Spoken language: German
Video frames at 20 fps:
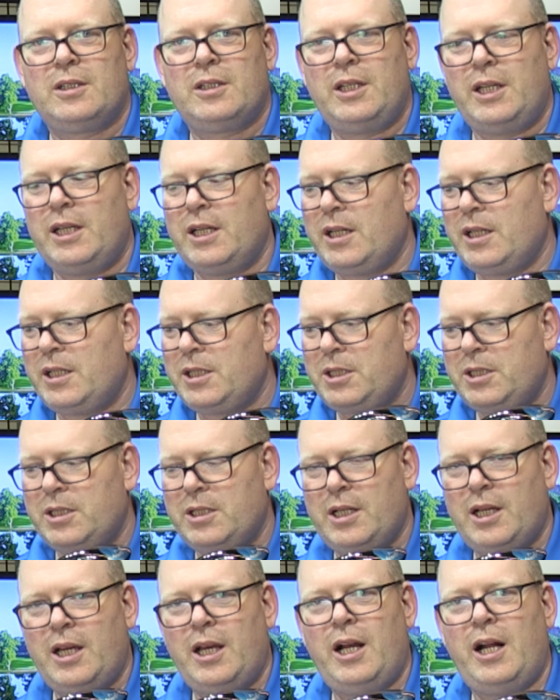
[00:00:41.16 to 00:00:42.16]
Der
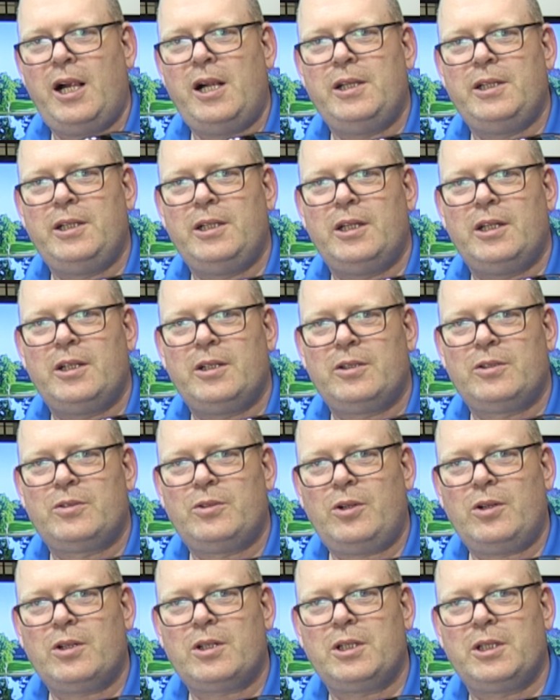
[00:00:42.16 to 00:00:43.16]
Aldealer
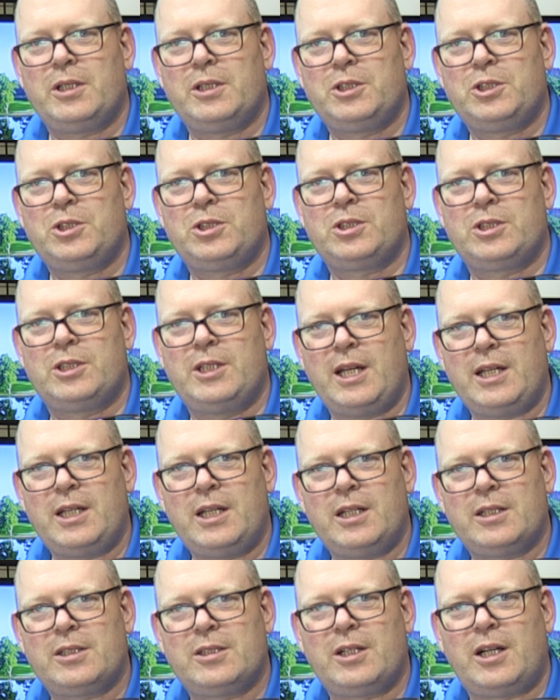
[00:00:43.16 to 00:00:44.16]
Rock
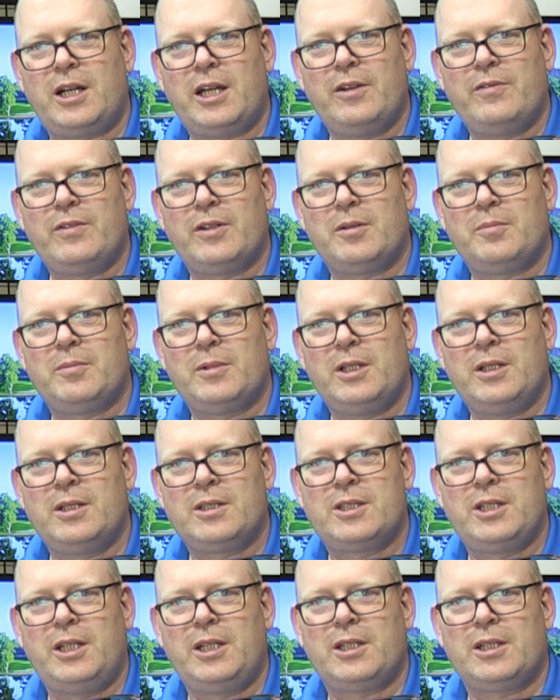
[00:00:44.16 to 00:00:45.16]
Standard Driver in
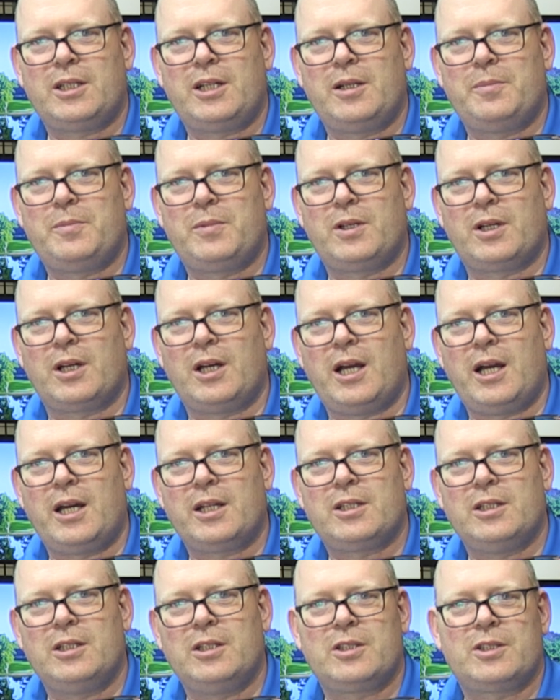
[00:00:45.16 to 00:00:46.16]
10,5
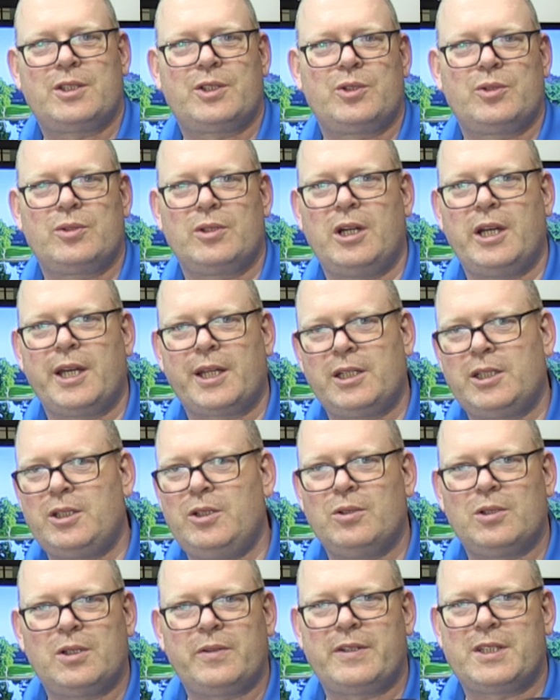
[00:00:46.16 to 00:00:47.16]
Grad ist eigentlich
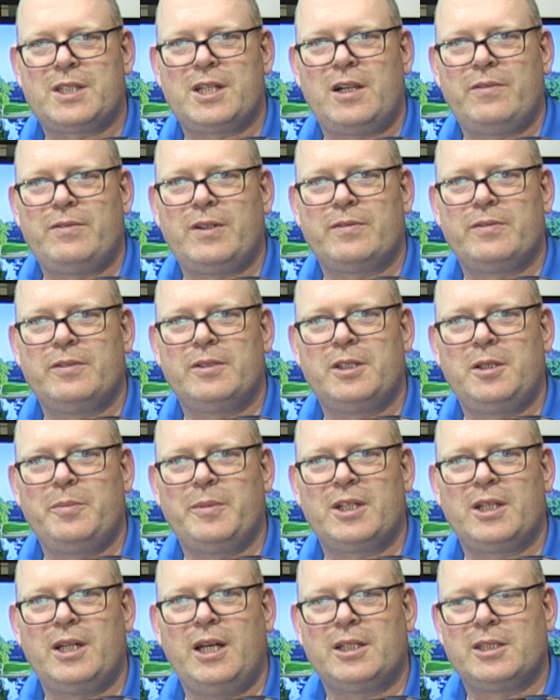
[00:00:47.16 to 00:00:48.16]
die Universalwaffe, die
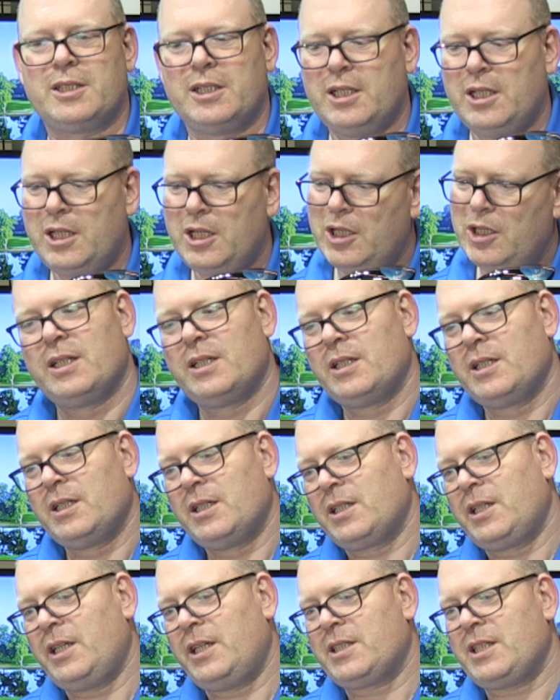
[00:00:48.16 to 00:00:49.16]
man hat.
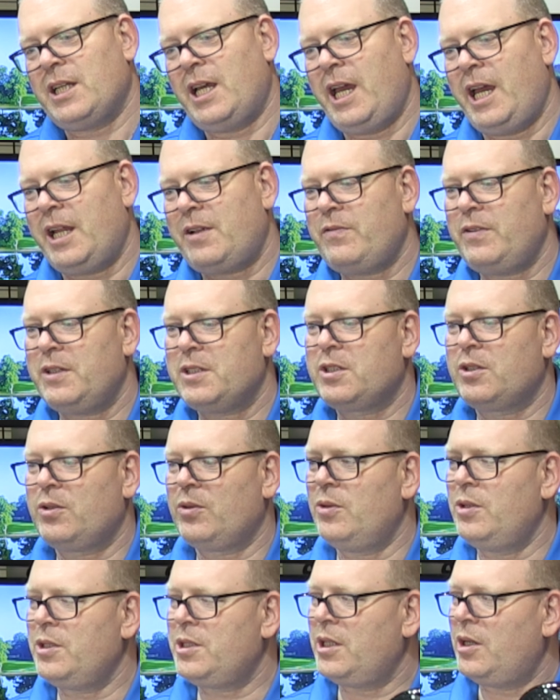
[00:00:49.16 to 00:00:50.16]
Der ist etwas
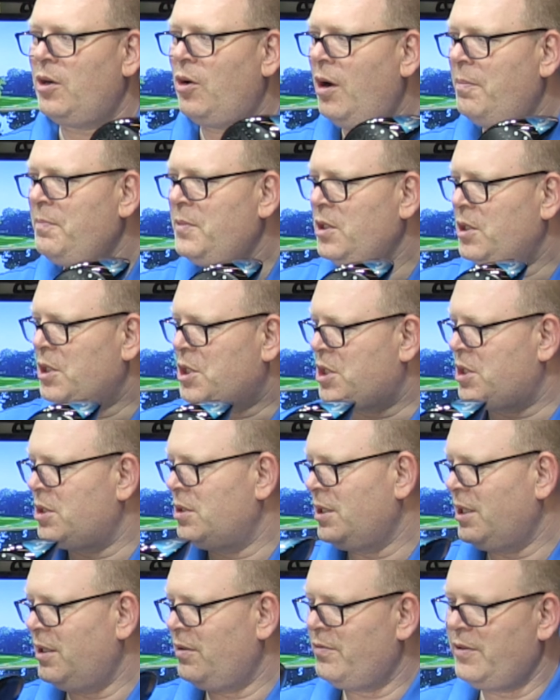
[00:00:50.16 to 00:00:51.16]
größer optisch
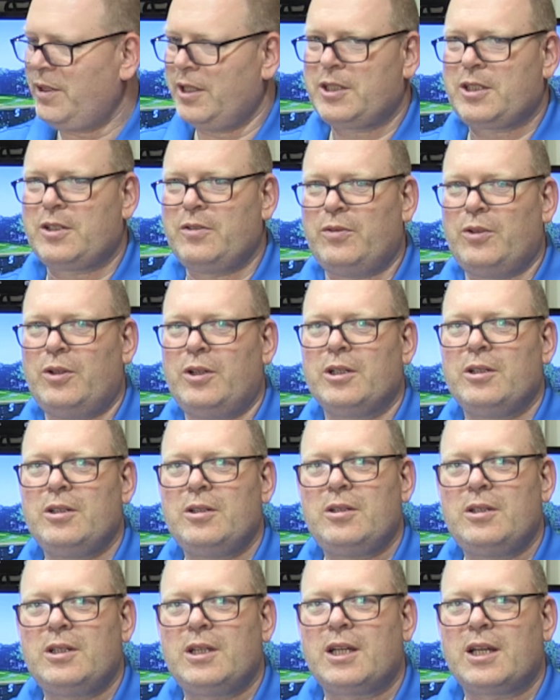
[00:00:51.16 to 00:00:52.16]
jedenfalls
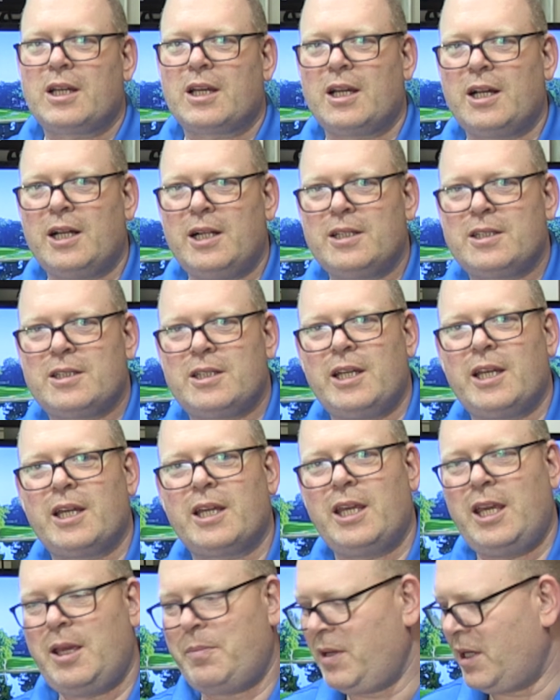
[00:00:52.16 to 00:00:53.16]
geworden als
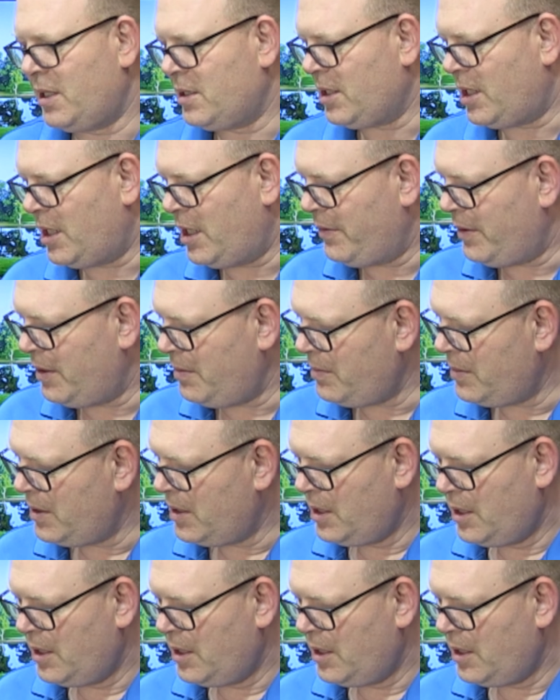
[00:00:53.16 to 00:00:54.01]
der Epic Driver